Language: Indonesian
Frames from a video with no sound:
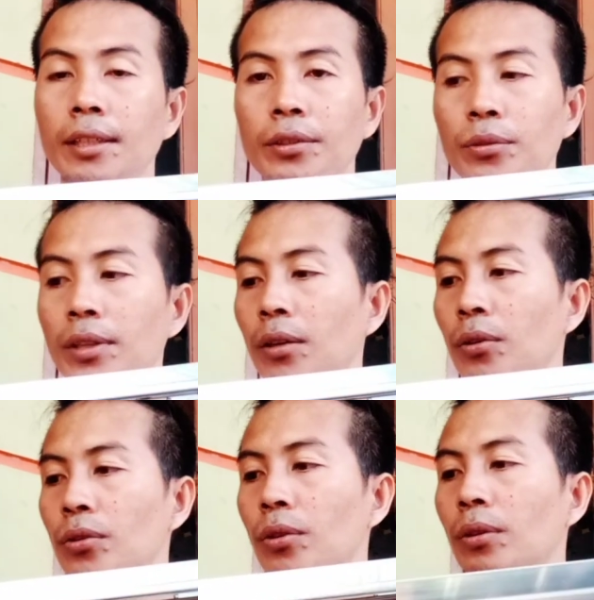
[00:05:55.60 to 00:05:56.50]
sudah
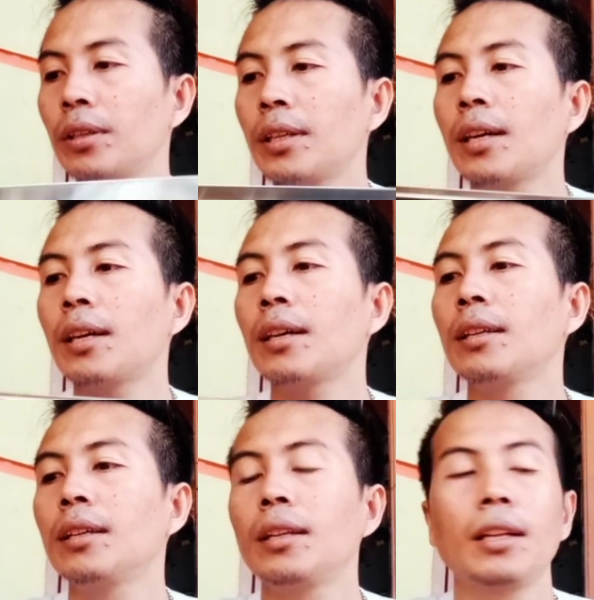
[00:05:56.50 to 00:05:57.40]
kosong. Nah,
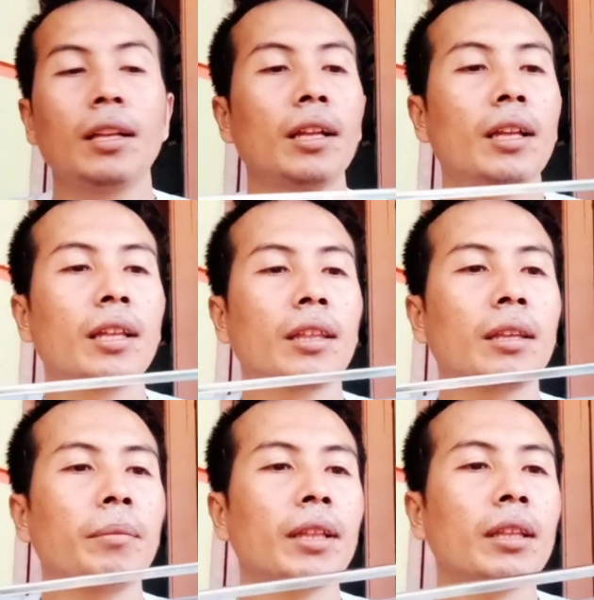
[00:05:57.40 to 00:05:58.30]

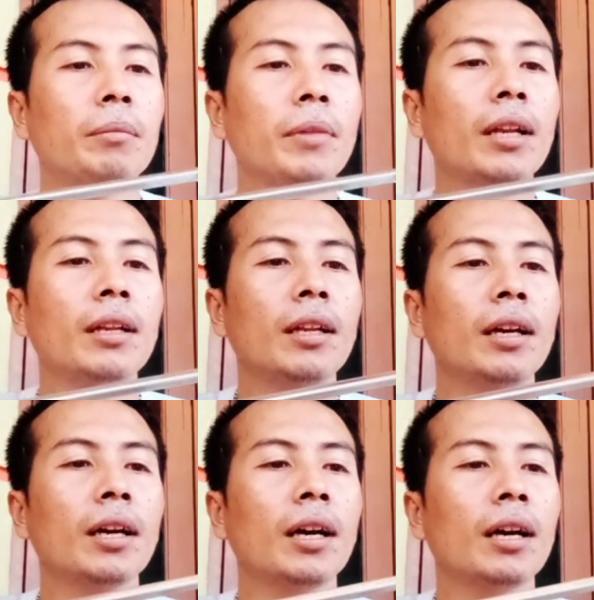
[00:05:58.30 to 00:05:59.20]
teman-teman
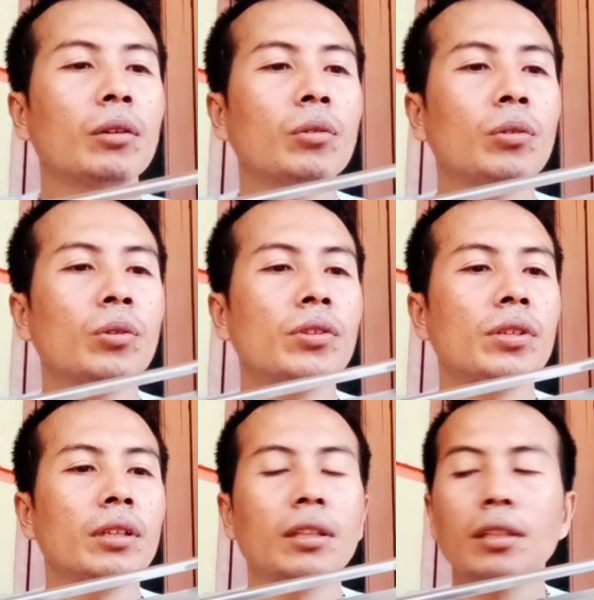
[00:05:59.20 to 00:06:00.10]
harus
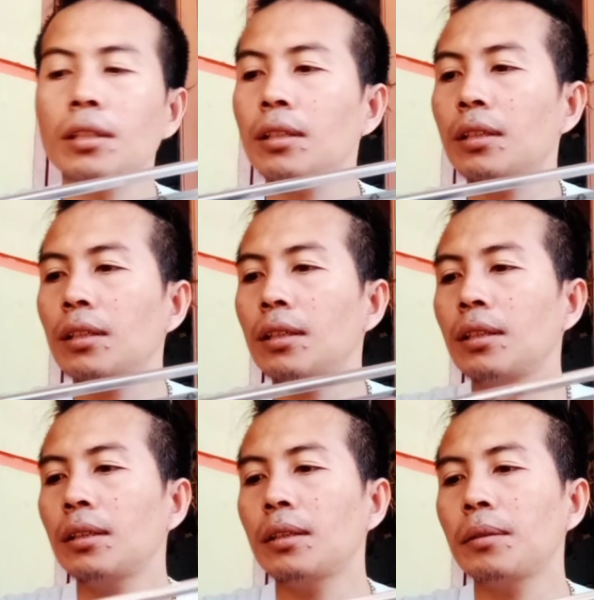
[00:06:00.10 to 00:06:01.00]

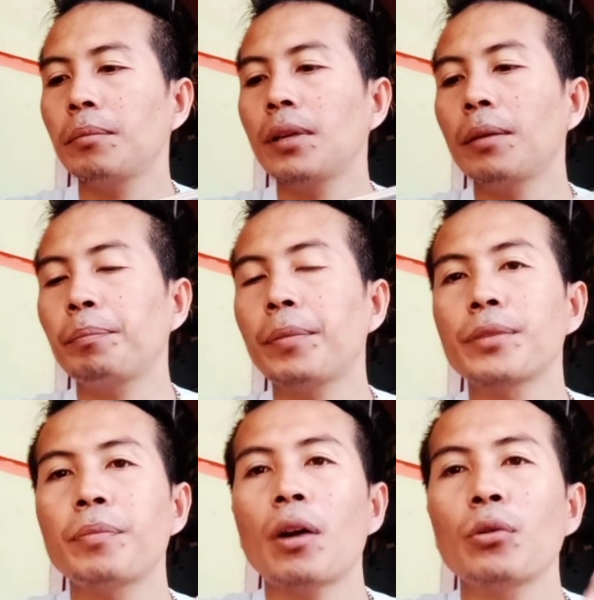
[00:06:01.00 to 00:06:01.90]
eh, melepas
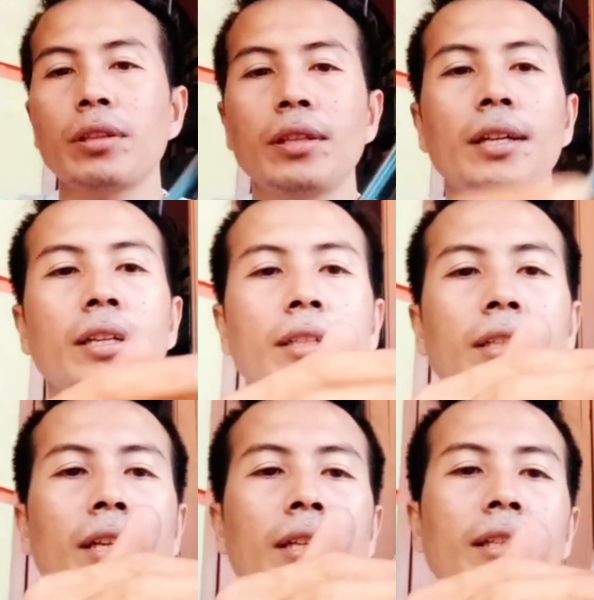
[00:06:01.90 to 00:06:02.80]
bautnya
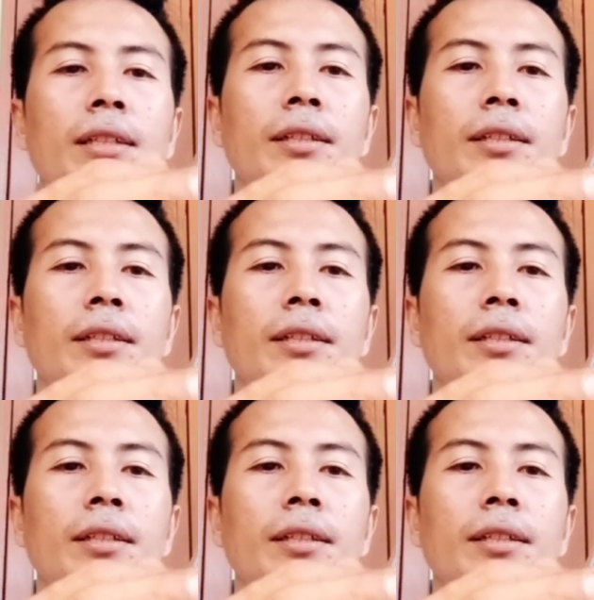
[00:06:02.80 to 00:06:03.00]
yang ini.